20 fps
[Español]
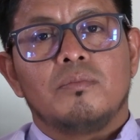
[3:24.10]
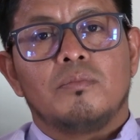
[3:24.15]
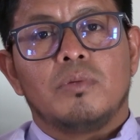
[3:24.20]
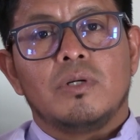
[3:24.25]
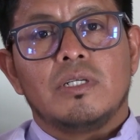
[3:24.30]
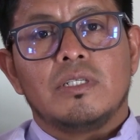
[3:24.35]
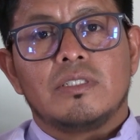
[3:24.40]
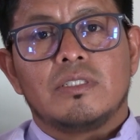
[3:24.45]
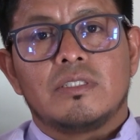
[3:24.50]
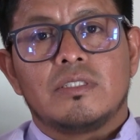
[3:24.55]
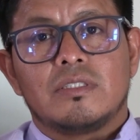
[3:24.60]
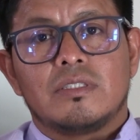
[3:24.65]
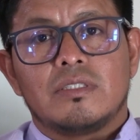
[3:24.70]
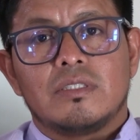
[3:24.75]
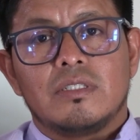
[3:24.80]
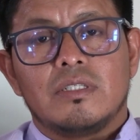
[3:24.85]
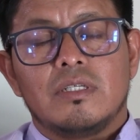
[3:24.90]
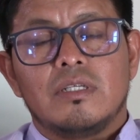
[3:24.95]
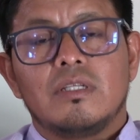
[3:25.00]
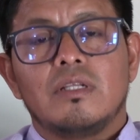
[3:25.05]

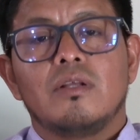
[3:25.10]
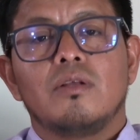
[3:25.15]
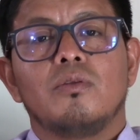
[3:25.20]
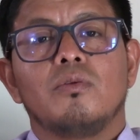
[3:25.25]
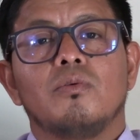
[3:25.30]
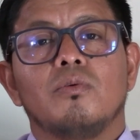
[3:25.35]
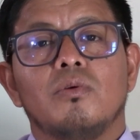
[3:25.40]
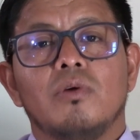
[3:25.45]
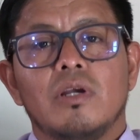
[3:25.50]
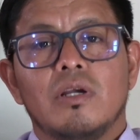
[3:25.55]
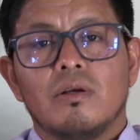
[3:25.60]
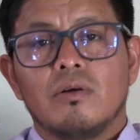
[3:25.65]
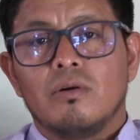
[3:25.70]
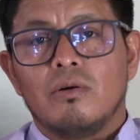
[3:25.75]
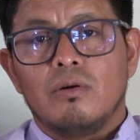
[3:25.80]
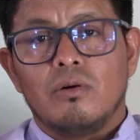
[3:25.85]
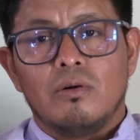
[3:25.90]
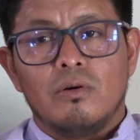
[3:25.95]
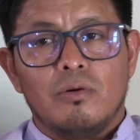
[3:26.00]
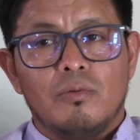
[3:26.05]
Pues
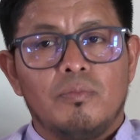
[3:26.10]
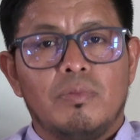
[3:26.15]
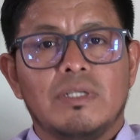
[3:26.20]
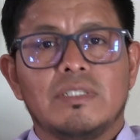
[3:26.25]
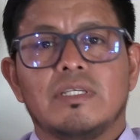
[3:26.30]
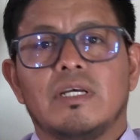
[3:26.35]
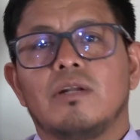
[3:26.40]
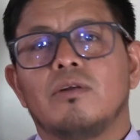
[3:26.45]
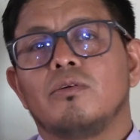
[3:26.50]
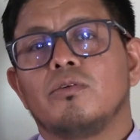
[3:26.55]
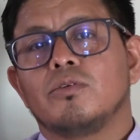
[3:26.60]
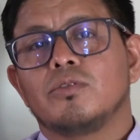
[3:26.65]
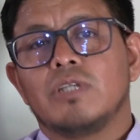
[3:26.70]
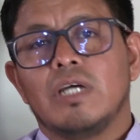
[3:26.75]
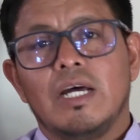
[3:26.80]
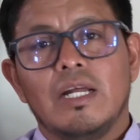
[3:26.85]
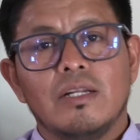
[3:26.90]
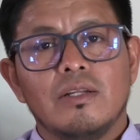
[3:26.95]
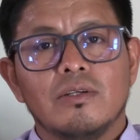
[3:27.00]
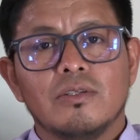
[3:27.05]
luego pasaron los
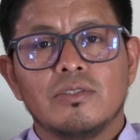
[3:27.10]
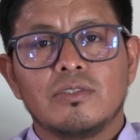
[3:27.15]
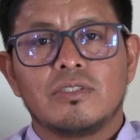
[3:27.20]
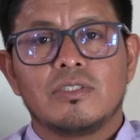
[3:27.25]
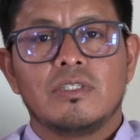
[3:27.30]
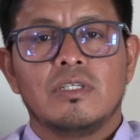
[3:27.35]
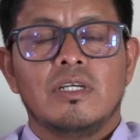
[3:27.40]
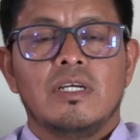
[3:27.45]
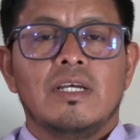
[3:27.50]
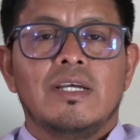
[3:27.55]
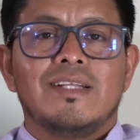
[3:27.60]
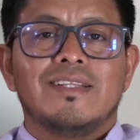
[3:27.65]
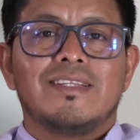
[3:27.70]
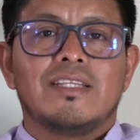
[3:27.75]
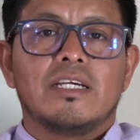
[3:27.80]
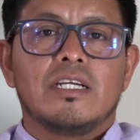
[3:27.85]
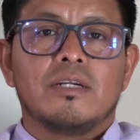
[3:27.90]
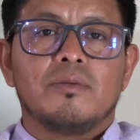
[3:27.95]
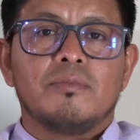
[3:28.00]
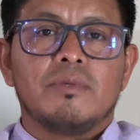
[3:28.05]
años,
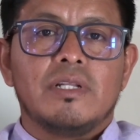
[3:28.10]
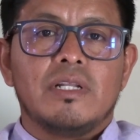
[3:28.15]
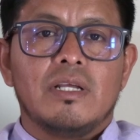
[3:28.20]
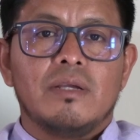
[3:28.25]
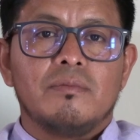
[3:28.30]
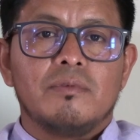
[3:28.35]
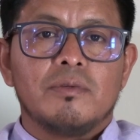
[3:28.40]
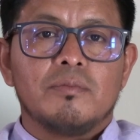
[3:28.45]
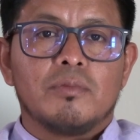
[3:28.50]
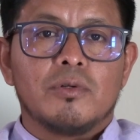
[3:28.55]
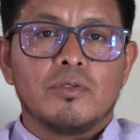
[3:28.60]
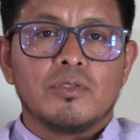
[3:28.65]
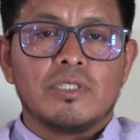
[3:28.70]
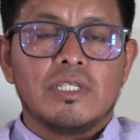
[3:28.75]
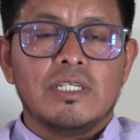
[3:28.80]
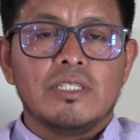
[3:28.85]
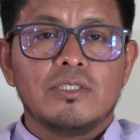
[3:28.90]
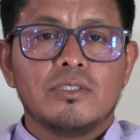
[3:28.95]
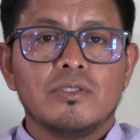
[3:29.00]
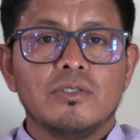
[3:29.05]
terminé mi
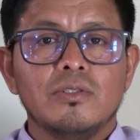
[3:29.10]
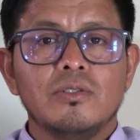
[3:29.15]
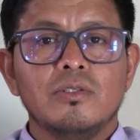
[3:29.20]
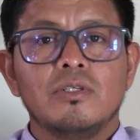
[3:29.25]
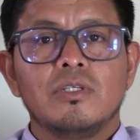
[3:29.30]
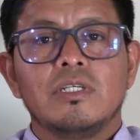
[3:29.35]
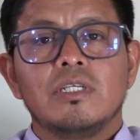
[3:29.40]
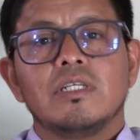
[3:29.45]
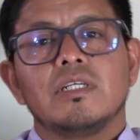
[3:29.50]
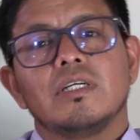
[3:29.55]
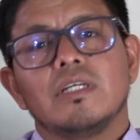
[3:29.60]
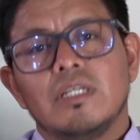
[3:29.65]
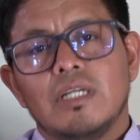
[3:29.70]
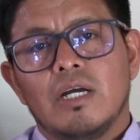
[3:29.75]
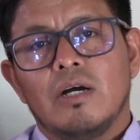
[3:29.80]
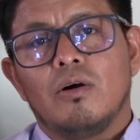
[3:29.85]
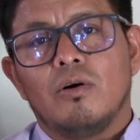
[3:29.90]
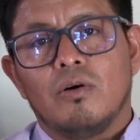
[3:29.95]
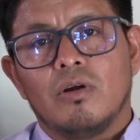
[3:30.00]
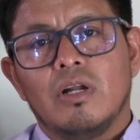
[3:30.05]
proceso y
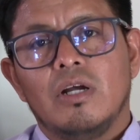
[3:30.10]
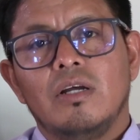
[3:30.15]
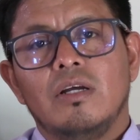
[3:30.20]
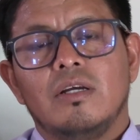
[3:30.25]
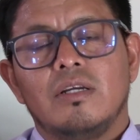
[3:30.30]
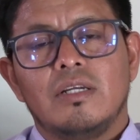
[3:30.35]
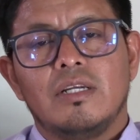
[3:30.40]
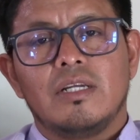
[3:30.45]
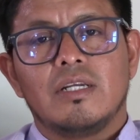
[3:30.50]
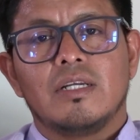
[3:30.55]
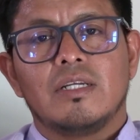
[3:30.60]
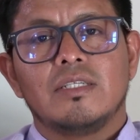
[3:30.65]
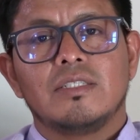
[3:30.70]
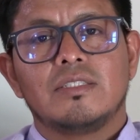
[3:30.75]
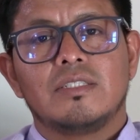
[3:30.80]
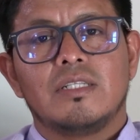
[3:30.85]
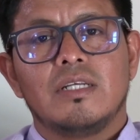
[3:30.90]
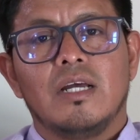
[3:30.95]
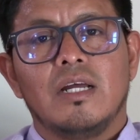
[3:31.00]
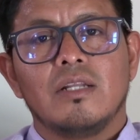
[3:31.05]
ahora, en
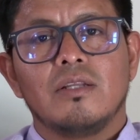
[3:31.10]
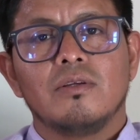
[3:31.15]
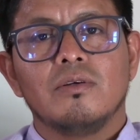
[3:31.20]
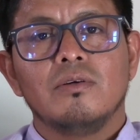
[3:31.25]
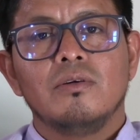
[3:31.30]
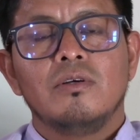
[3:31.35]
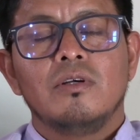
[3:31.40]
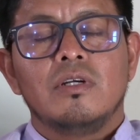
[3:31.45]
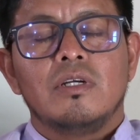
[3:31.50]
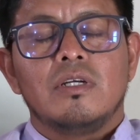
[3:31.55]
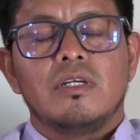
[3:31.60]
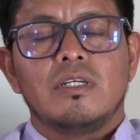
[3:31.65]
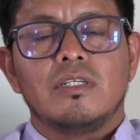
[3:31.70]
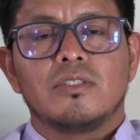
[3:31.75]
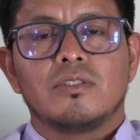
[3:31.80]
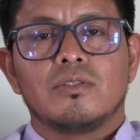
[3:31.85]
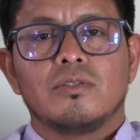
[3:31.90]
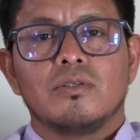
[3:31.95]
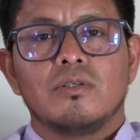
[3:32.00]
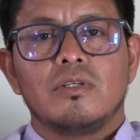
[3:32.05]
este año,
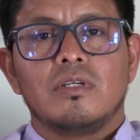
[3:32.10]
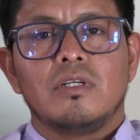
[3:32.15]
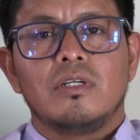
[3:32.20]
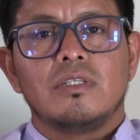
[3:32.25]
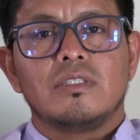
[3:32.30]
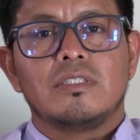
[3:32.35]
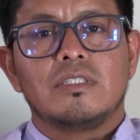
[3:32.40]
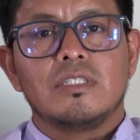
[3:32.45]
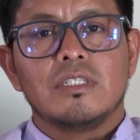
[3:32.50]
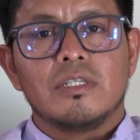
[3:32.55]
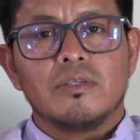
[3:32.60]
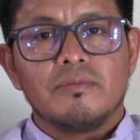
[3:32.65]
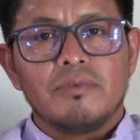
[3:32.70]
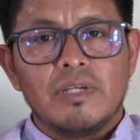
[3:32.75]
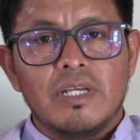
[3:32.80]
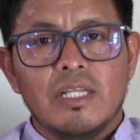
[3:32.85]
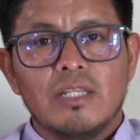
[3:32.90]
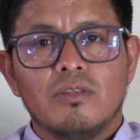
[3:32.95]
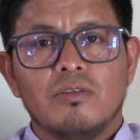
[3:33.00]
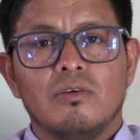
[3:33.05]
estoy
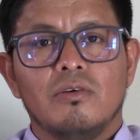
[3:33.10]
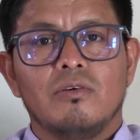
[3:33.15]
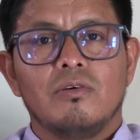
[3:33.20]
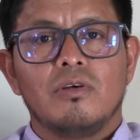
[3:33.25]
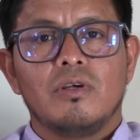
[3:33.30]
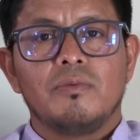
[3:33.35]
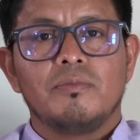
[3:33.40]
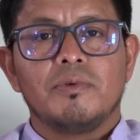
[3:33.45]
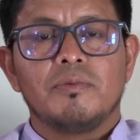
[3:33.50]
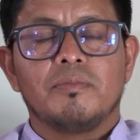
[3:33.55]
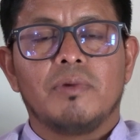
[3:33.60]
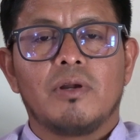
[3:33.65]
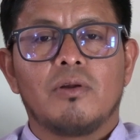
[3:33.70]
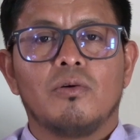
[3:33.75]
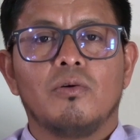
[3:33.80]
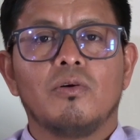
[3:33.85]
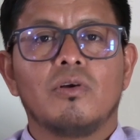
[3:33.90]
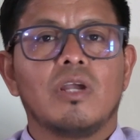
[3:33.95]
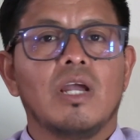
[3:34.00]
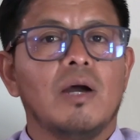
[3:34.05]
sirviendo en mi
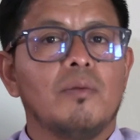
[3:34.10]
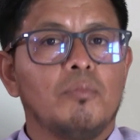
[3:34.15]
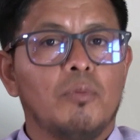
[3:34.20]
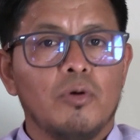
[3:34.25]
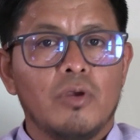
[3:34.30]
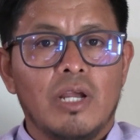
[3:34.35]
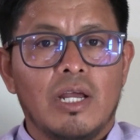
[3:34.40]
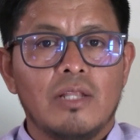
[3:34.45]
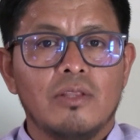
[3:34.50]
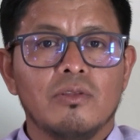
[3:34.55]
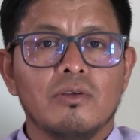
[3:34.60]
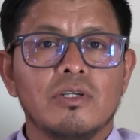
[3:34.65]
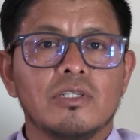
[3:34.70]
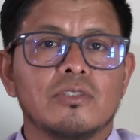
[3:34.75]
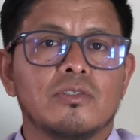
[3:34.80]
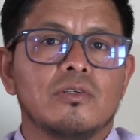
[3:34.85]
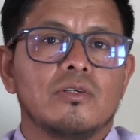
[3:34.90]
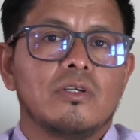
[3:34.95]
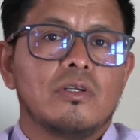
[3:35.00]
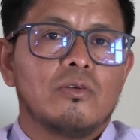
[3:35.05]
parroquia, apoyando,
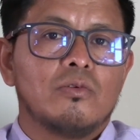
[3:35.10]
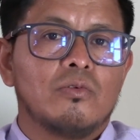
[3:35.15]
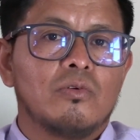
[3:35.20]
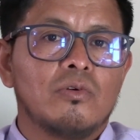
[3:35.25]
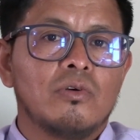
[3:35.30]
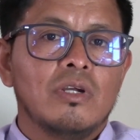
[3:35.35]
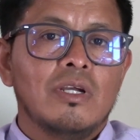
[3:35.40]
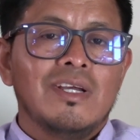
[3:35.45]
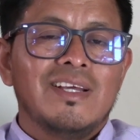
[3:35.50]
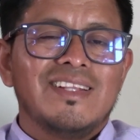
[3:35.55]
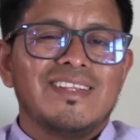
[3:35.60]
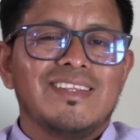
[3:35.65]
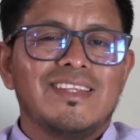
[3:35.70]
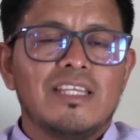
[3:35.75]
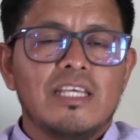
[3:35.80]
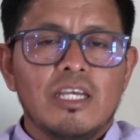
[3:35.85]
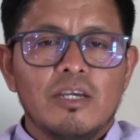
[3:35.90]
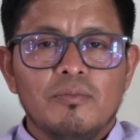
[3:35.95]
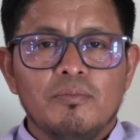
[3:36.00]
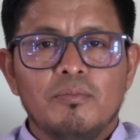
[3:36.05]
estoy en un
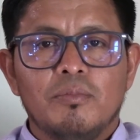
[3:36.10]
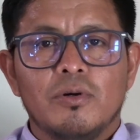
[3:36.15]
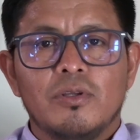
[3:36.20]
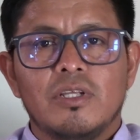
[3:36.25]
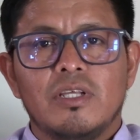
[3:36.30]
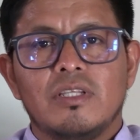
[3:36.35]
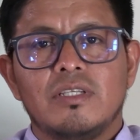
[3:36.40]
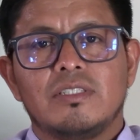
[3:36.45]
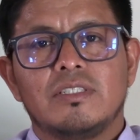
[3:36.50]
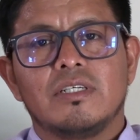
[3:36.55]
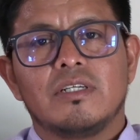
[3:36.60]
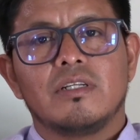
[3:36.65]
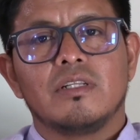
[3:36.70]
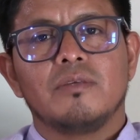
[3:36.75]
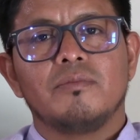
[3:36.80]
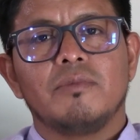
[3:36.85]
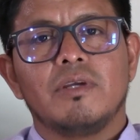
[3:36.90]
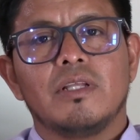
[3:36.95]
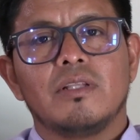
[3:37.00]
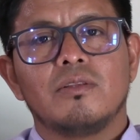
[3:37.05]
tiempo de
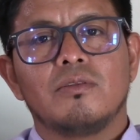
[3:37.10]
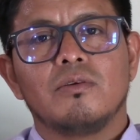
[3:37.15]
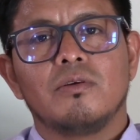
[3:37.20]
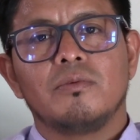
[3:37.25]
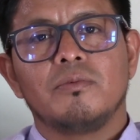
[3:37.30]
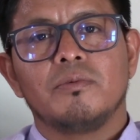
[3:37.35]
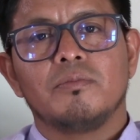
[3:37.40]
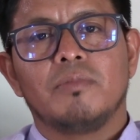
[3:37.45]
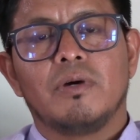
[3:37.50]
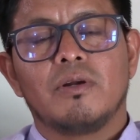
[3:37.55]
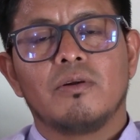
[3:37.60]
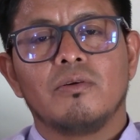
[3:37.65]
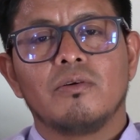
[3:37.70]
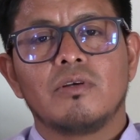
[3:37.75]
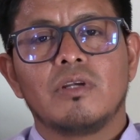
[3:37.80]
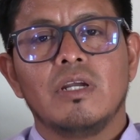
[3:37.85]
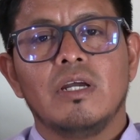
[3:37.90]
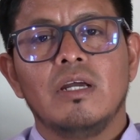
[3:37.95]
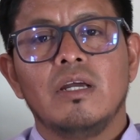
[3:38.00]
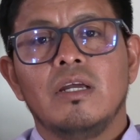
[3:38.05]
discernimiento en mi
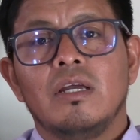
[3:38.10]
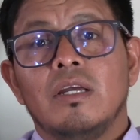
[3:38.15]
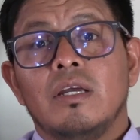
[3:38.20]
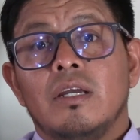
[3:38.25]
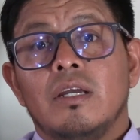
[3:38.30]
parroquia,